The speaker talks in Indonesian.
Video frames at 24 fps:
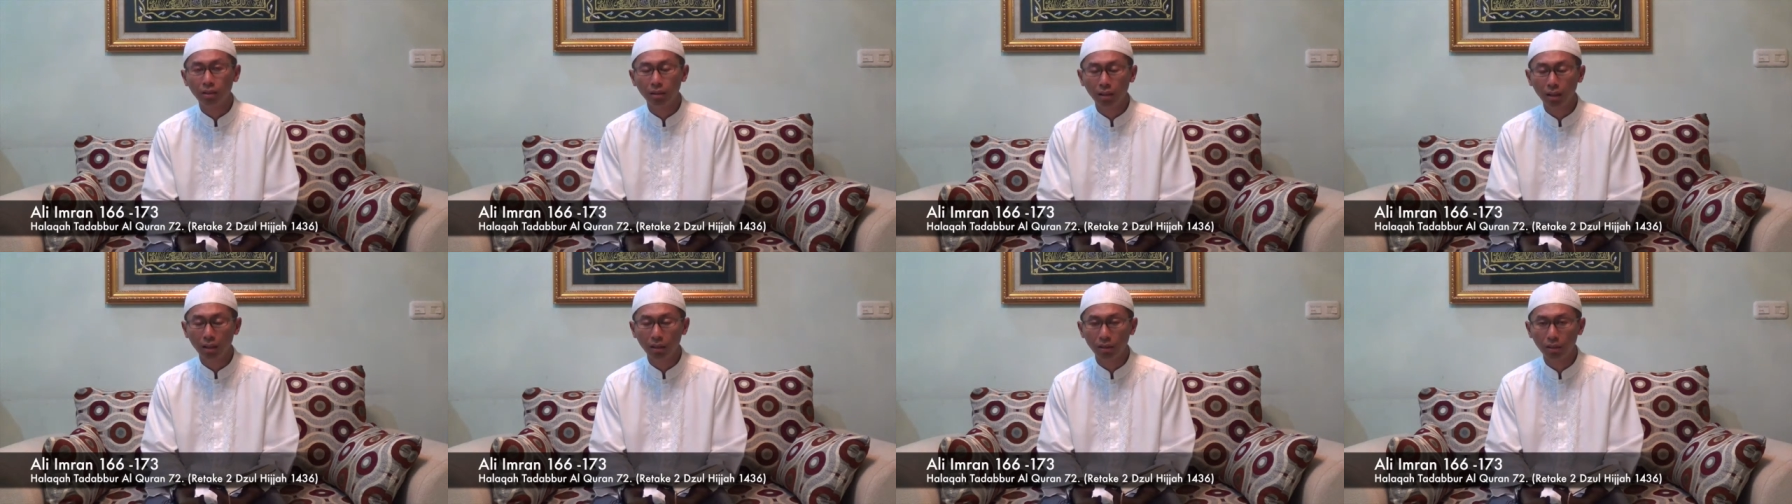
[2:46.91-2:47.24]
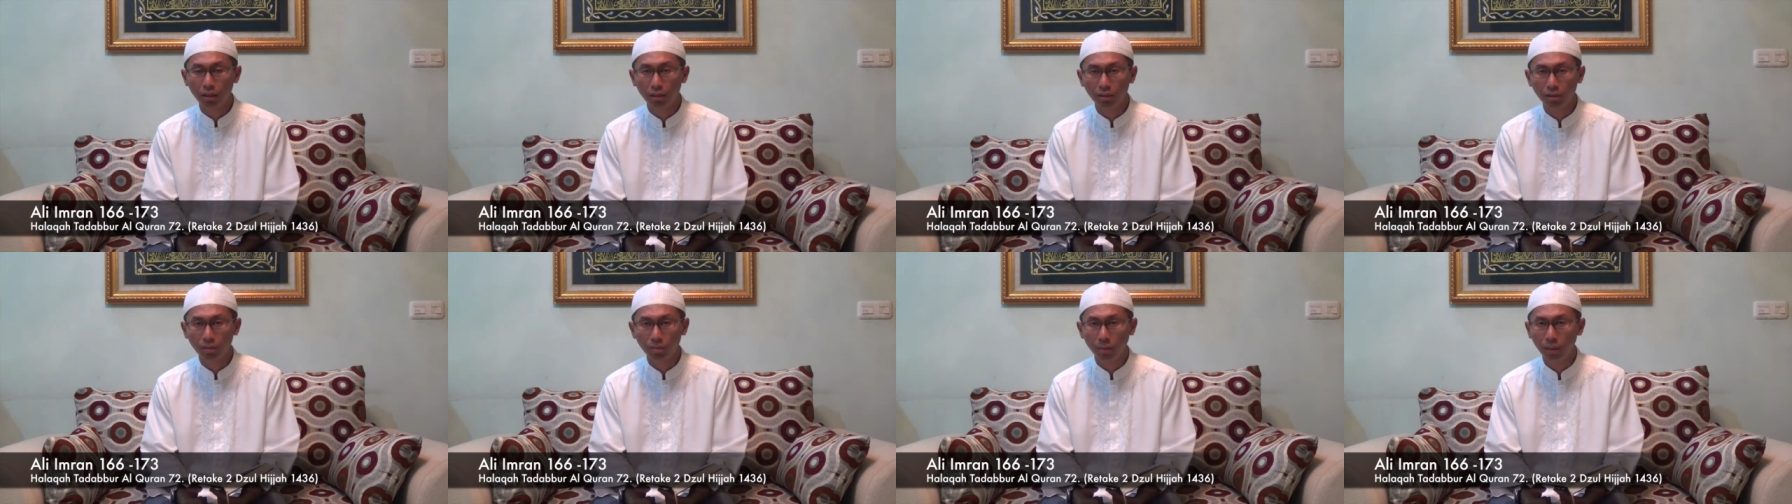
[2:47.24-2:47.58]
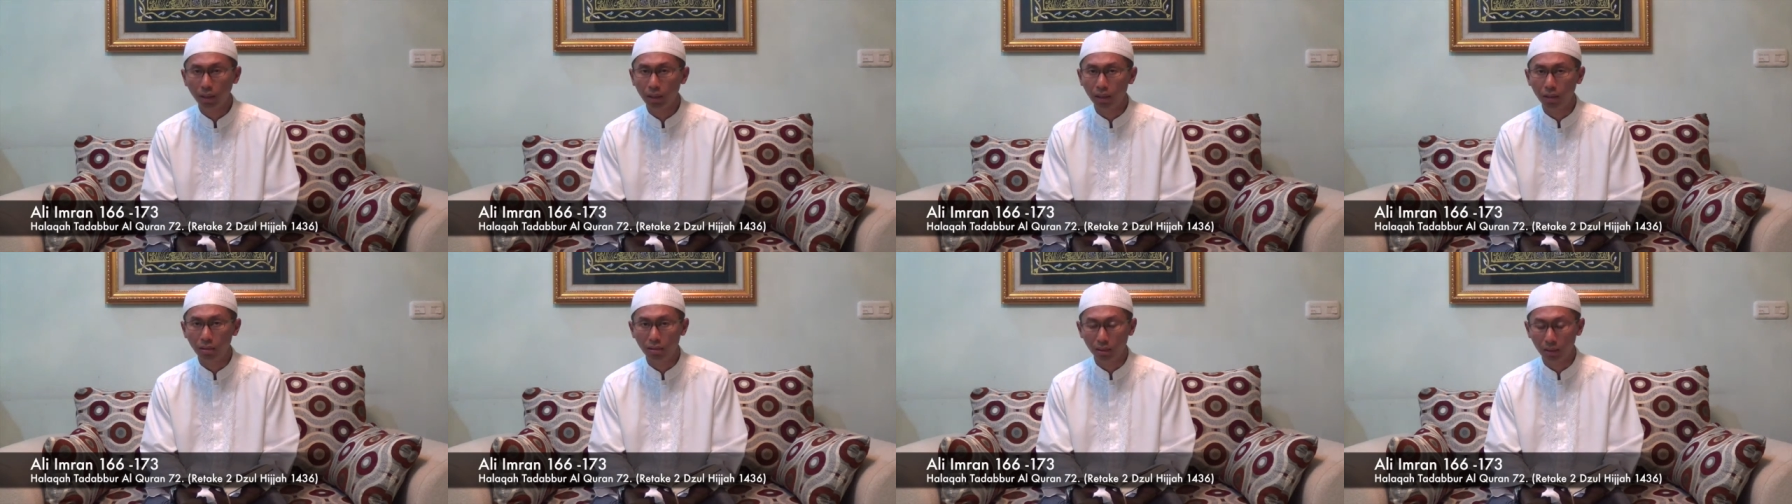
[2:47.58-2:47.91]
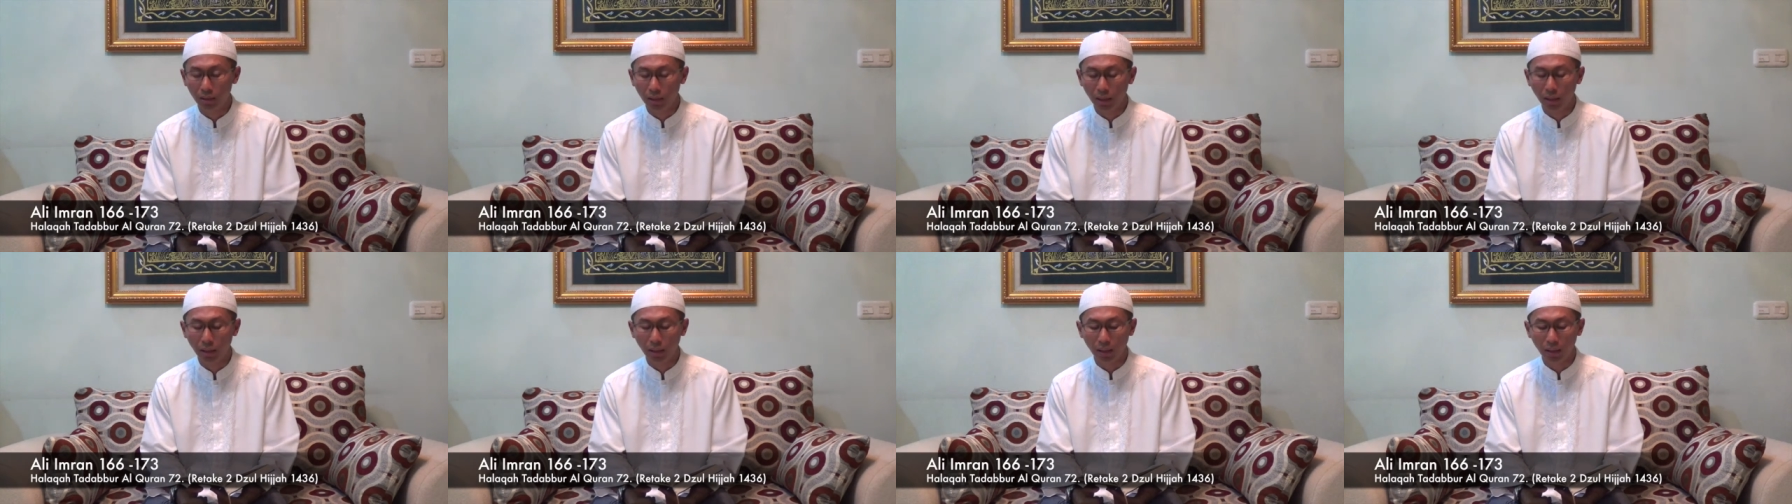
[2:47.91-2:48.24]
oleh Allah Subhanahu wa
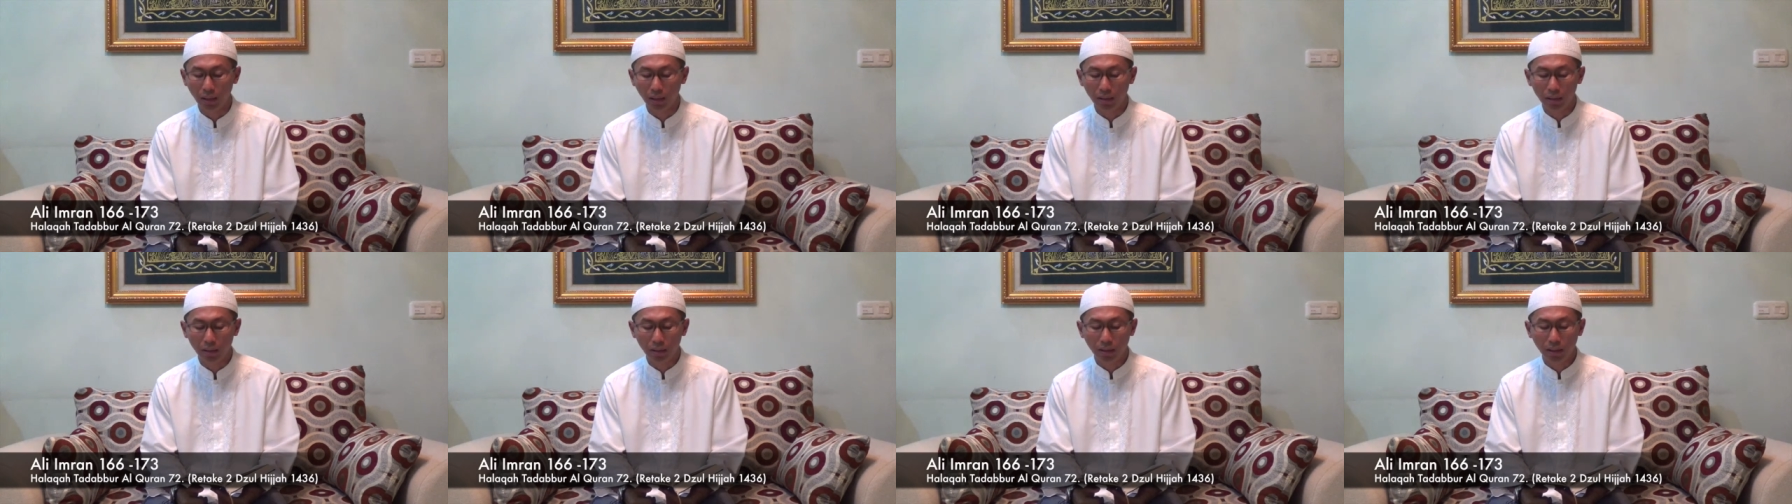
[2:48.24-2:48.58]
taala.